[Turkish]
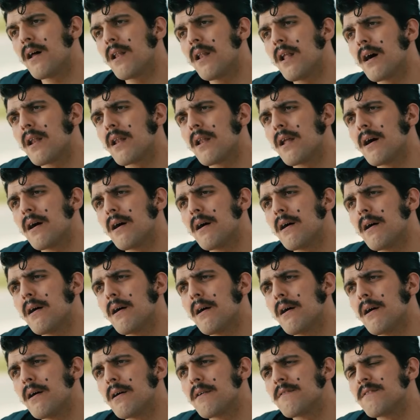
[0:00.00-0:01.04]
Allah Allah.
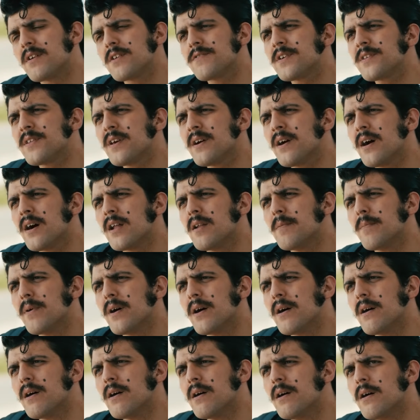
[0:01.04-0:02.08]
Vesvese
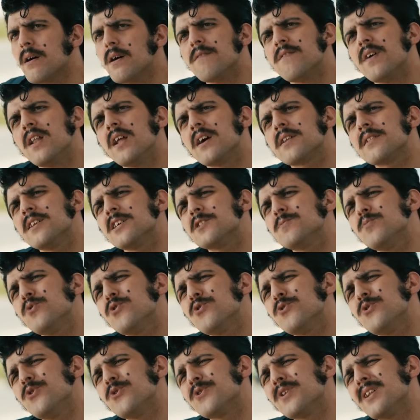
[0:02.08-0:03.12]
galiba. Felak nasıl mı
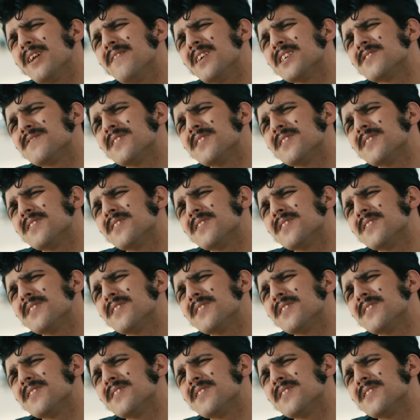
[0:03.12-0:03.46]
okunuyordu la